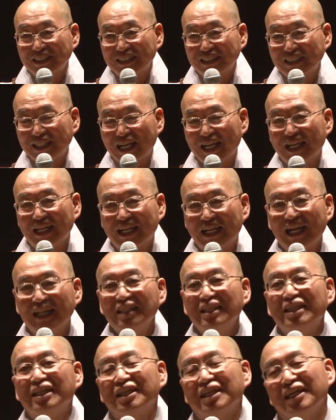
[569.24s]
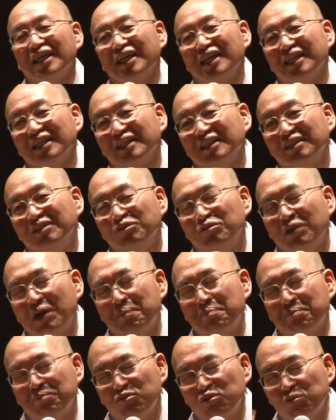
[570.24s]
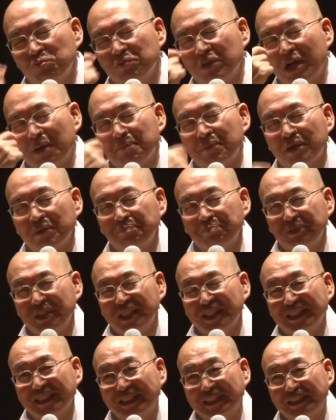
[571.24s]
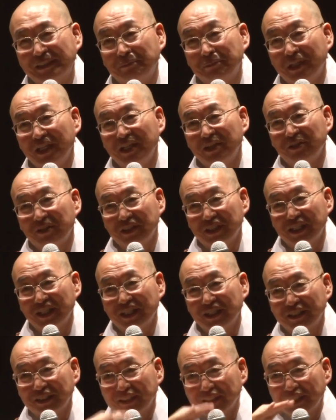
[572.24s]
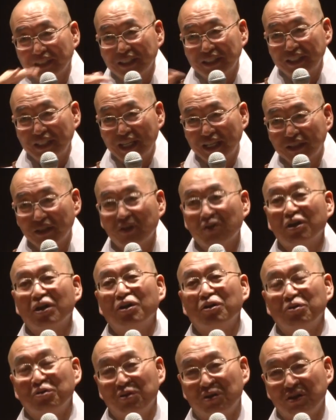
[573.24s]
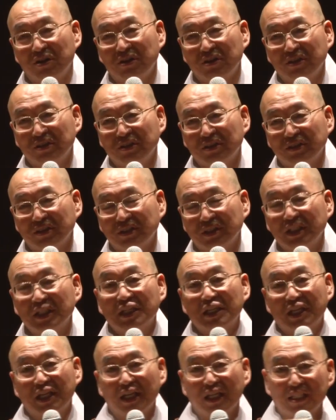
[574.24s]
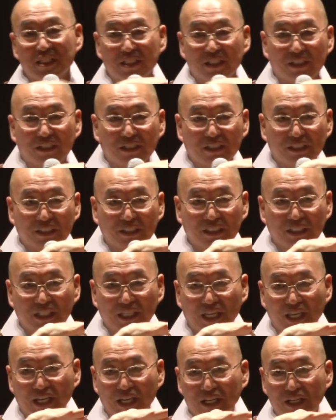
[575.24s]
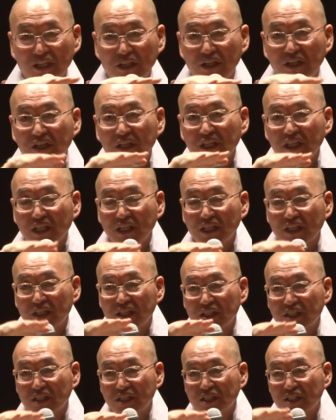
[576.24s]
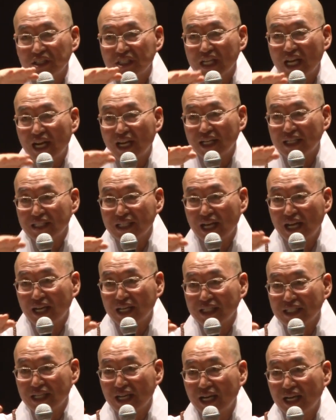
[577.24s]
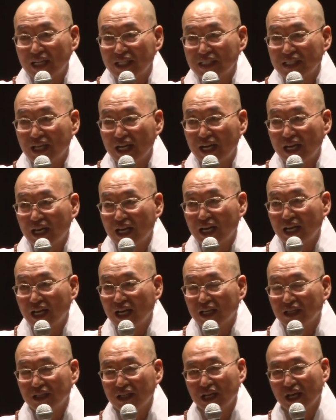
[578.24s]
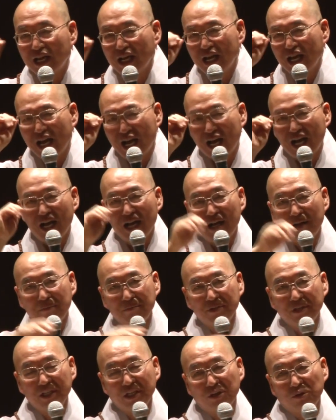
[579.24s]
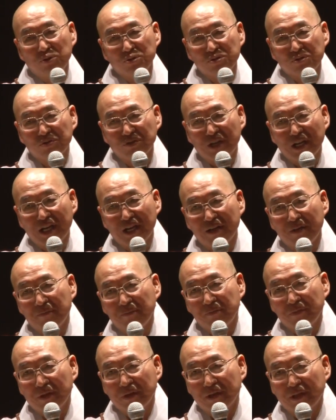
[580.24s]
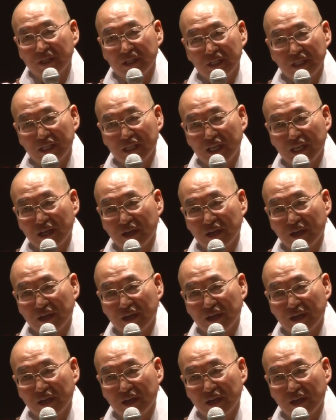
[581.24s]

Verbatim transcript: 약간 이렇게 눈물 한 방울 찔끔 흘리고 어때요? 그냥 돌아오고, 이렇게 해서 이게 거의 찰랑찰랑. 그러니까 아무리 호수가 이렇게